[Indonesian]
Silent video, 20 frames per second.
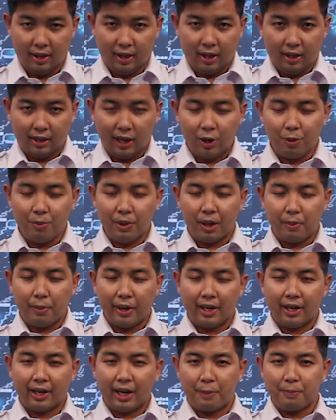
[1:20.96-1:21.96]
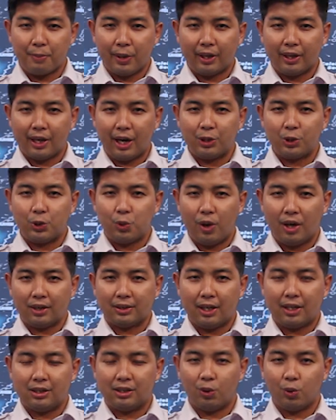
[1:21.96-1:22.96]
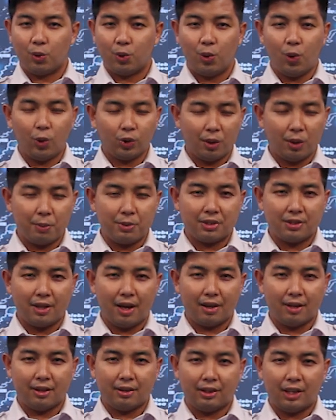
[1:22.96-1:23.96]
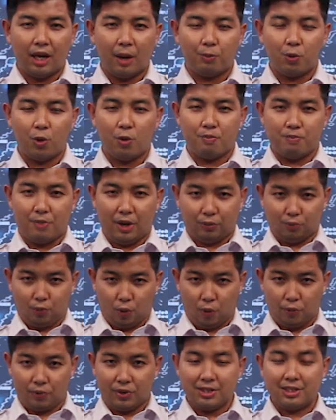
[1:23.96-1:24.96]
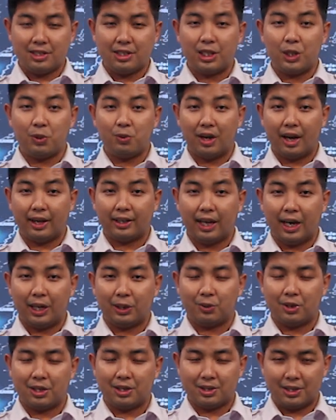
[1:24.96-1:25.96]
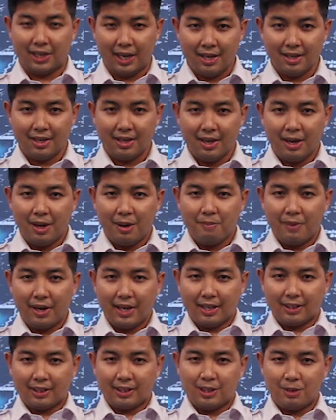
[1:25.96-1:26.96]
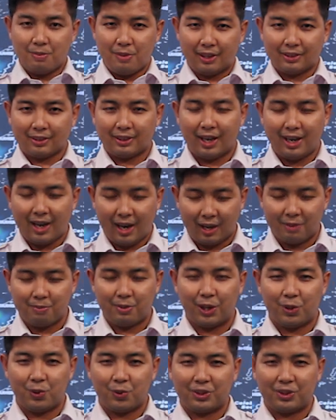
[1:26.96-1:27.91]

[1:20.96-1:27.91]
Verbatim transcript: Lalu bagaimana dengan perkiraan cuaca di seluruh kota besar di 34 provinsi di wilayah Indonesia? Mari kita simak tayangan berikut